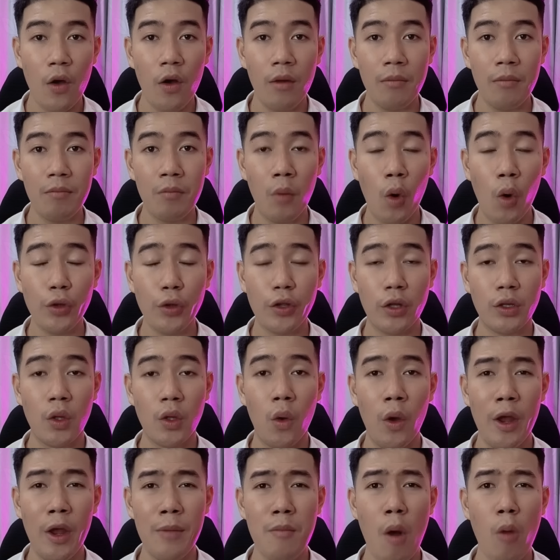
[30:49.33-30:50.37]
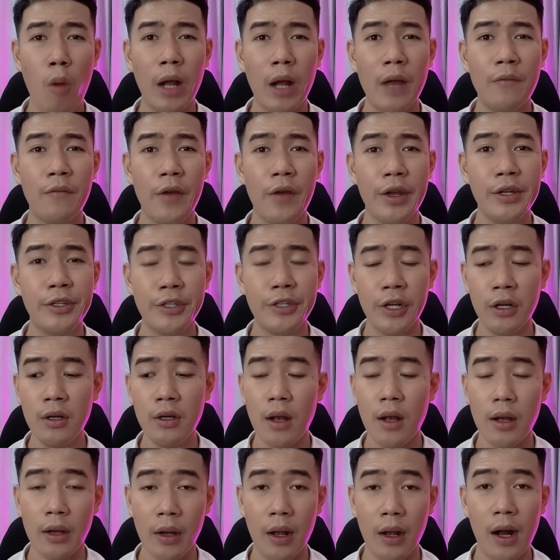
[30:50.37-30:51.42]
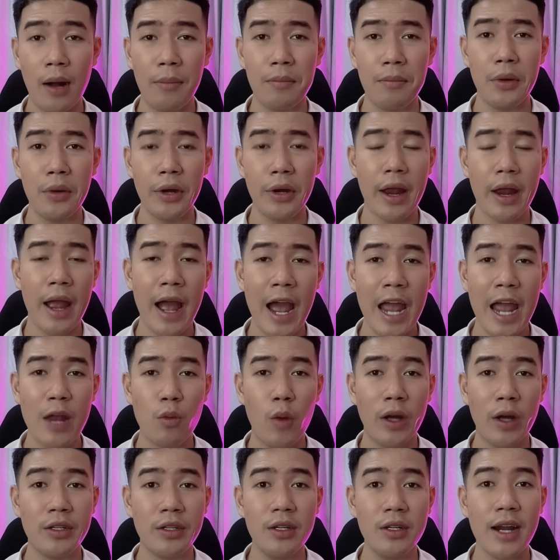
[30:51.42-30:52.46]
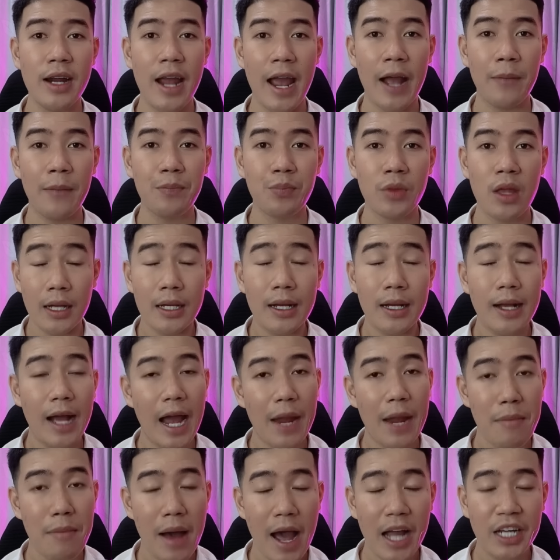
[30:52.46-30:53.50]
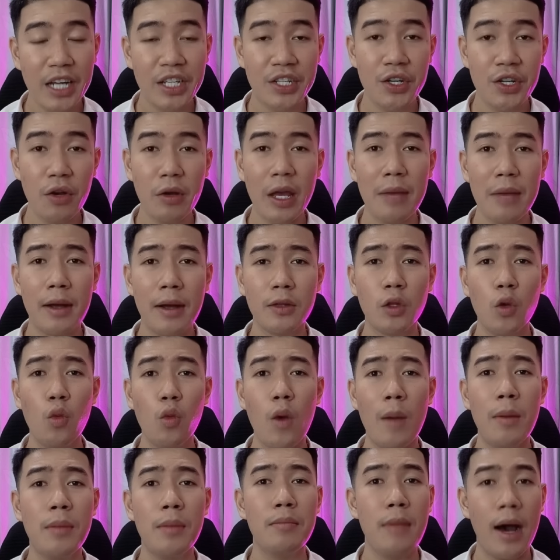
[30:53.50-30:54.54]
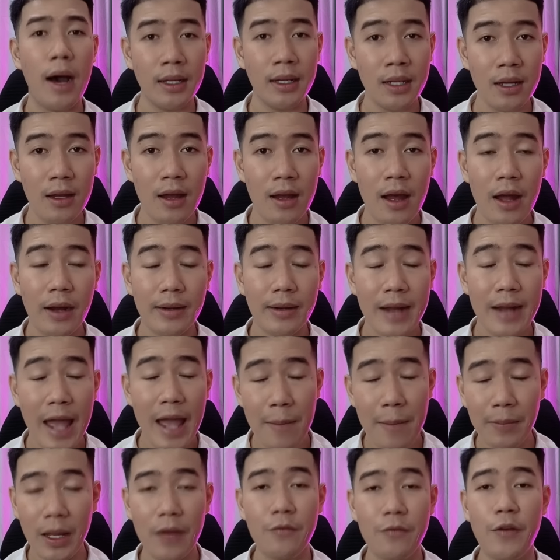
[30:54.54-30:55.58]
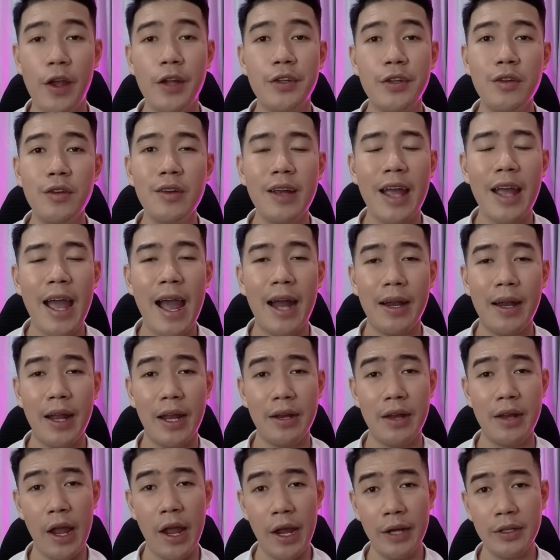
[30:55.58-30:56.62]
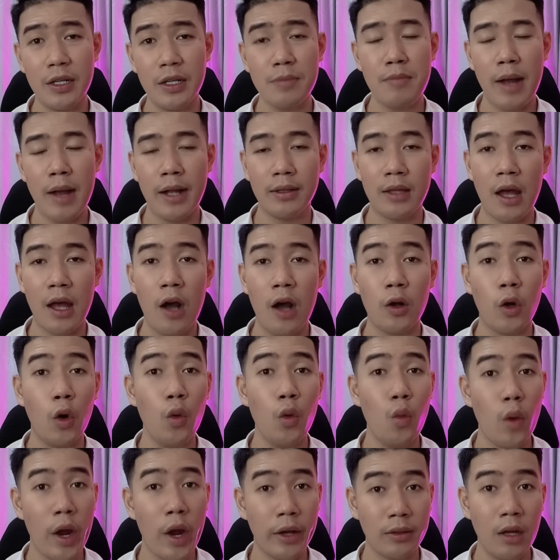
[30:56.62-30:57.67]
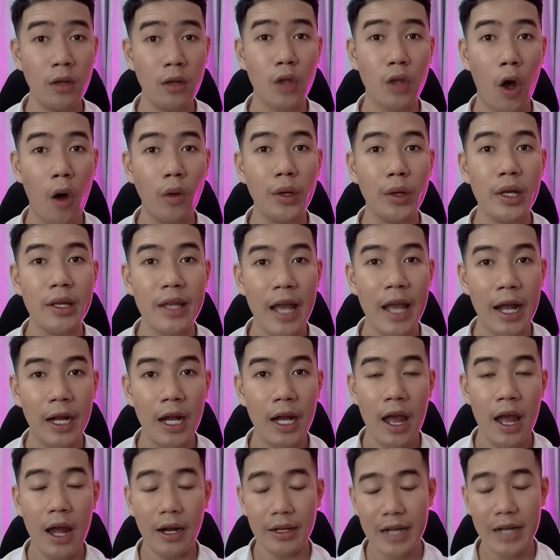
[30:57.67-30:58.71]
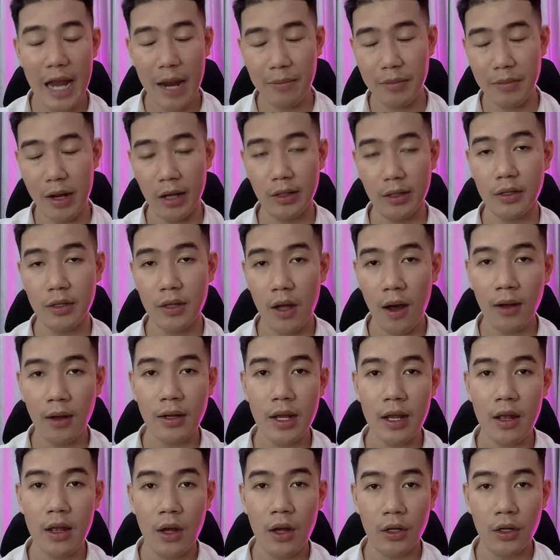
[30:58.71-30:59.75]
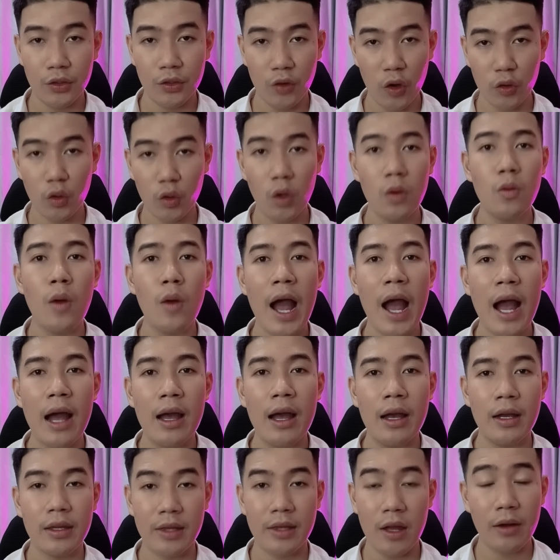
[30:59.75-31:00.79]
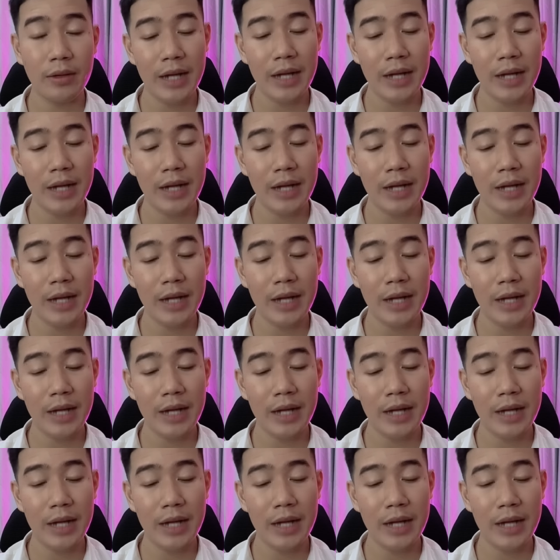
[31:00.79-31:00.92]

mua cho tôi một cái vỉ trứng gồm 12 quả trứng gà ngày mai trước khi mà tôi qua bên bển á đem cái vỉ trứng gà này để trên bàn thờ của quyền thất tổ đi nha đem để trên đó đi rồi tôi qua Chừng